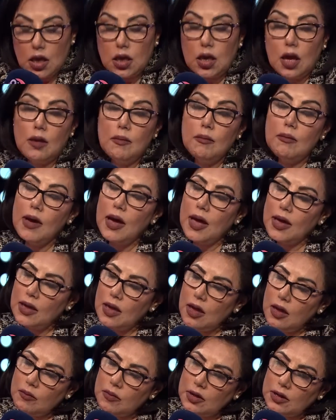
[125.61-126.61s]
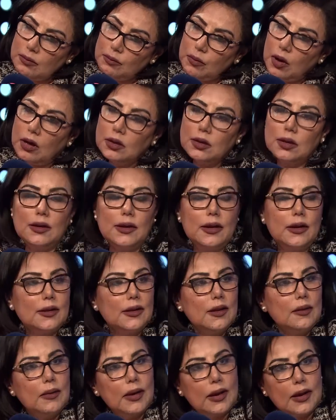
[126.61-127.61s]
يا إما هيعمل بعض
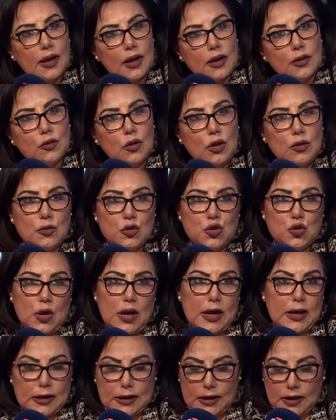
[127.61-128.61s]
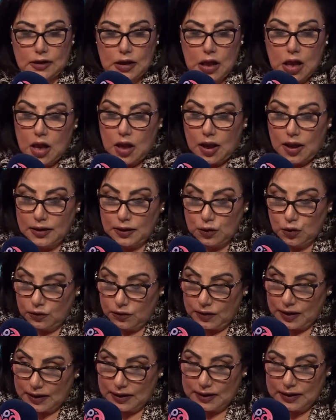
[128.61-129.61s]
الارتباكات والمشوحانات خليكوا
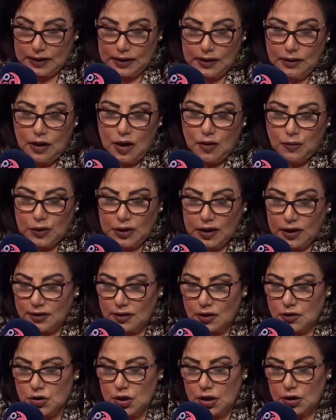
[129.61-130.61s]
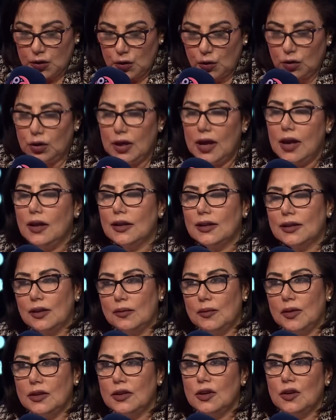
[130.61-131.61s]
فاكرين من 11 يوليو ل
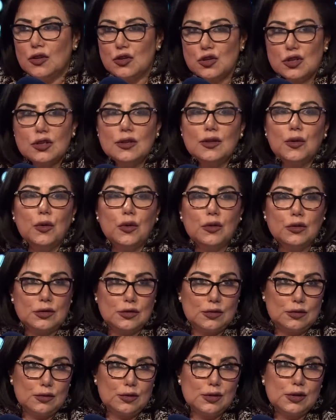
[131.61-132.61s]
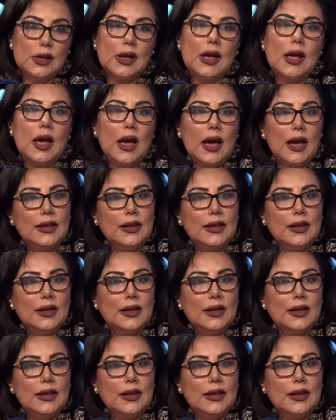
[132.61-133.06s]
28 أغسطس مم.